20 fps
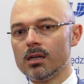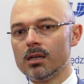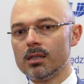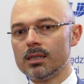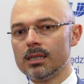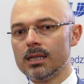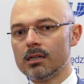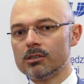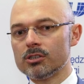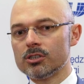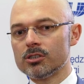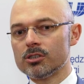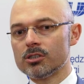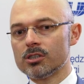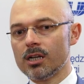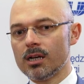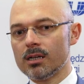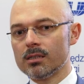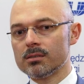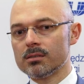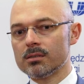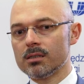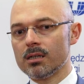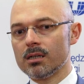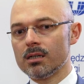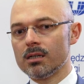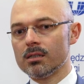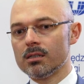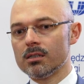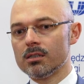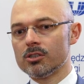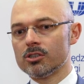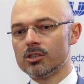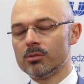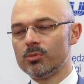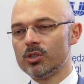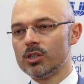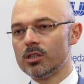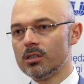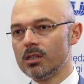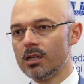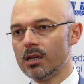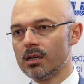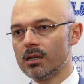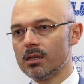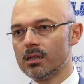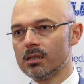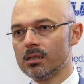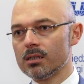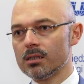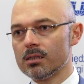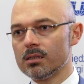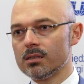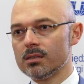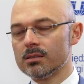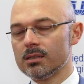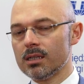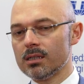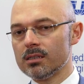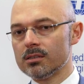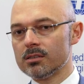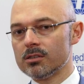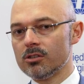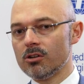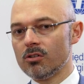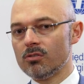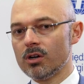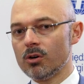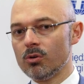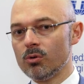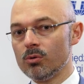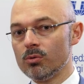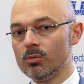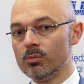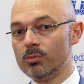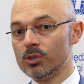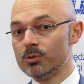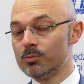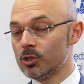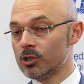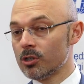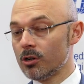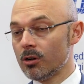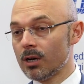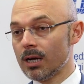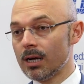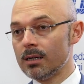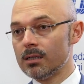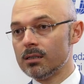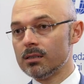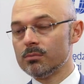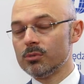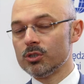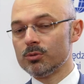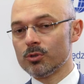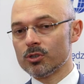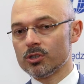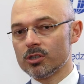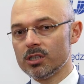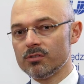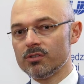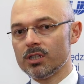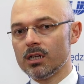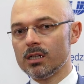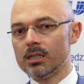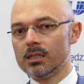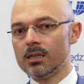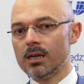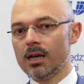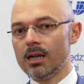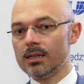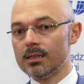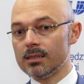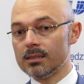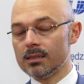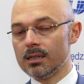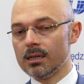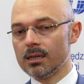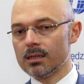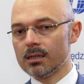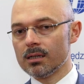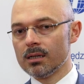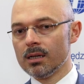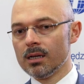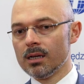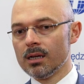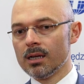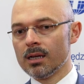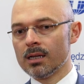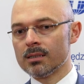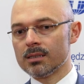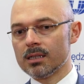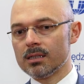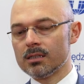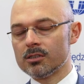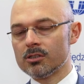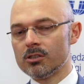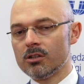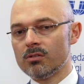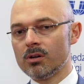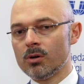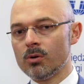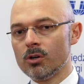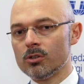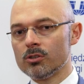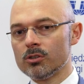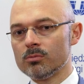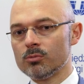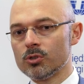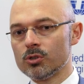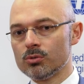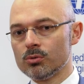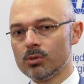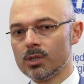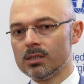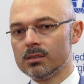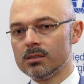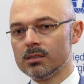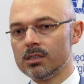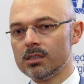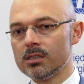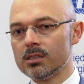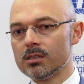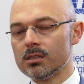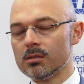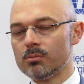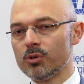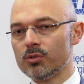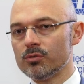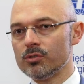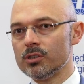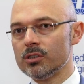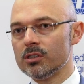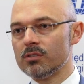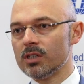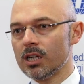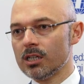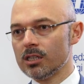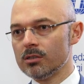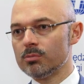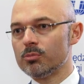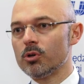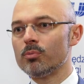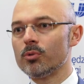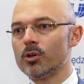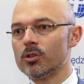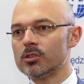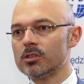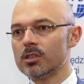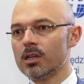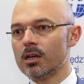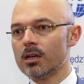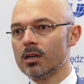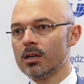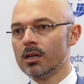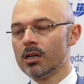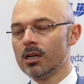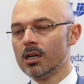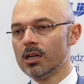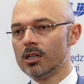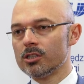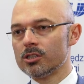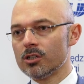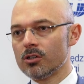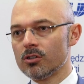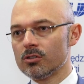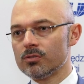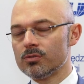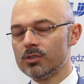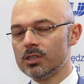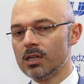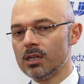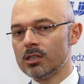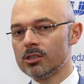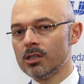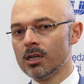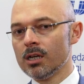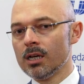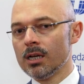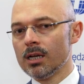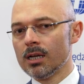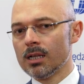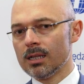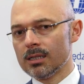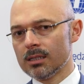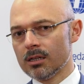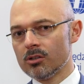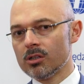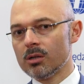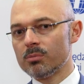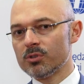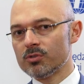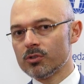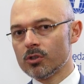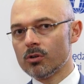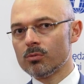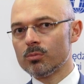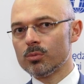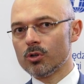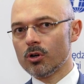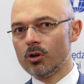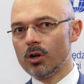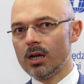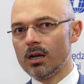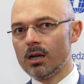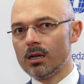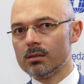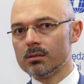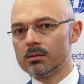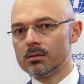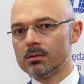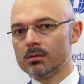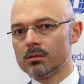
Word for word: e, dać szansę, e, żeby rynek e, zadecydował, być może lokalny, być może niewielki, ale rynek zadecydował o tym, które z nich powinny w jakich proporcjach się rozwijać. Dlatego na pewno rola